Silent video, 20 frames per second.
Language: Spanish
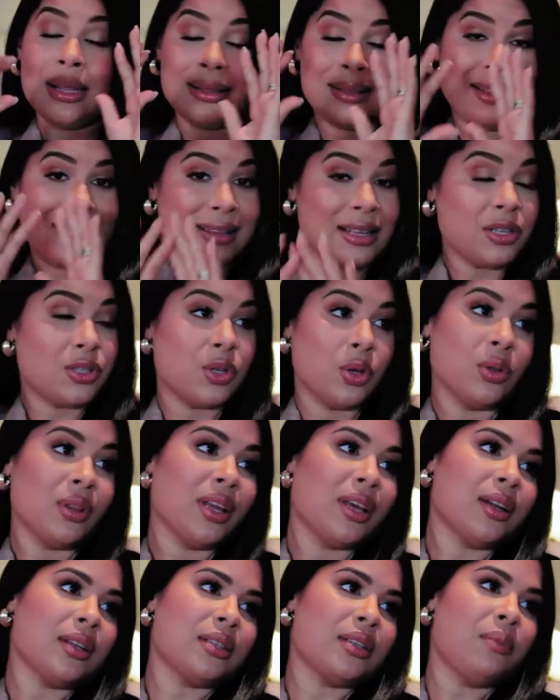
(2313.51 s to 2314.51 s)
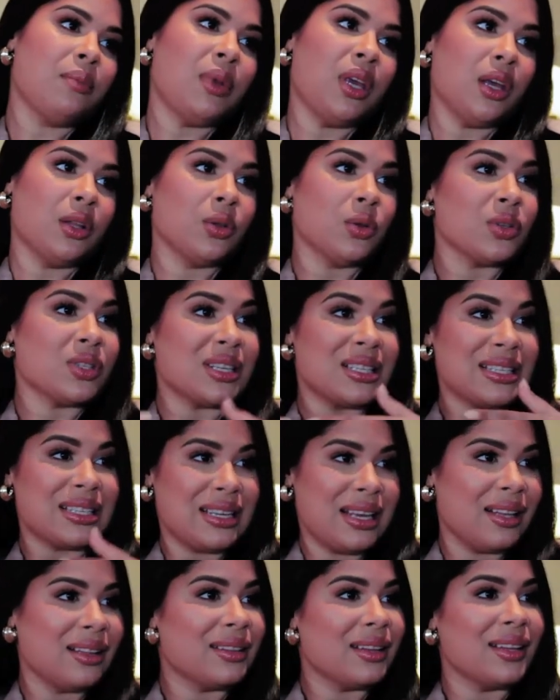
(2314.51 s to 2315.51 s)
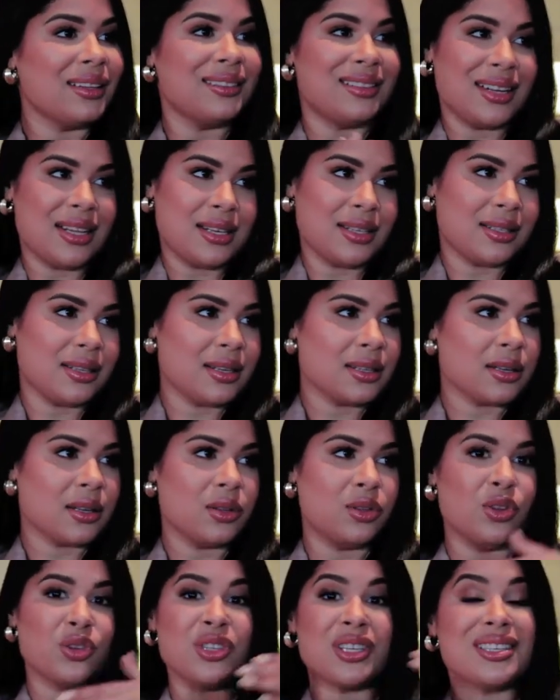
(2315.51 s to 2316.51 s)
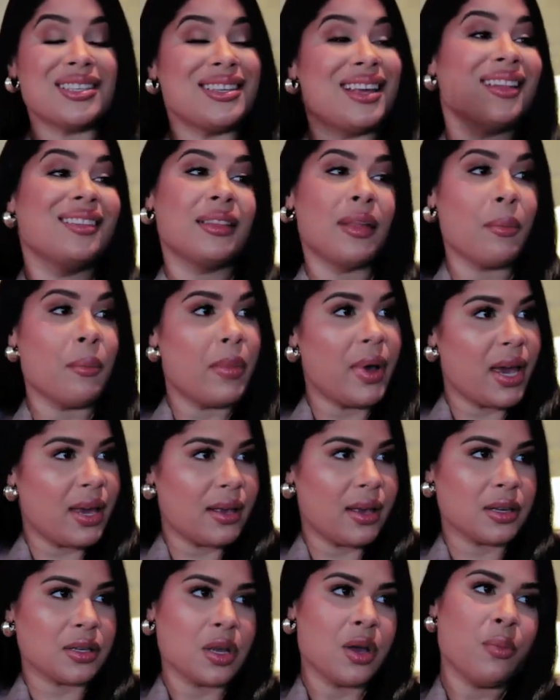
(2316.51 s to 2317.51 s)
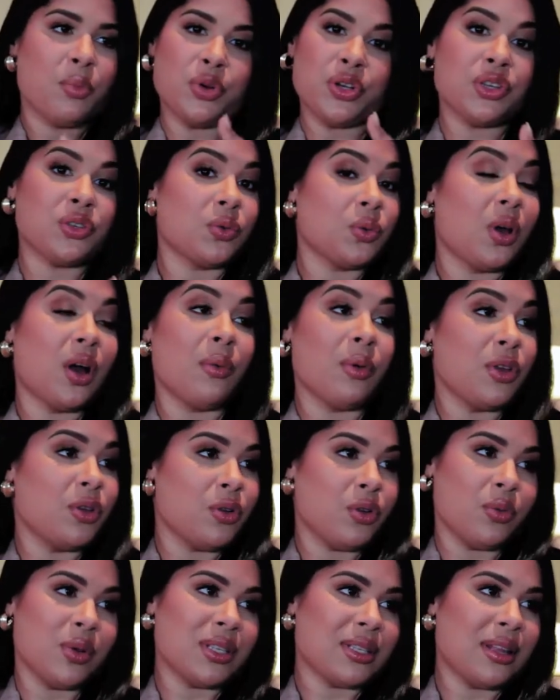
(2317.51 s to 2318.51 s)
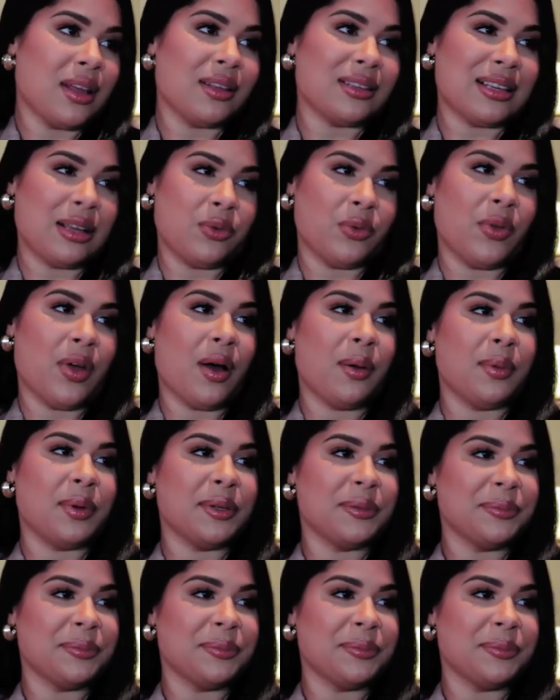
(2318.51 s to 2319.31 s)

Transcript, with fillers: detención de crecimiento, se sienten tristes, no se sienten bellas porque su cabello no está saludable.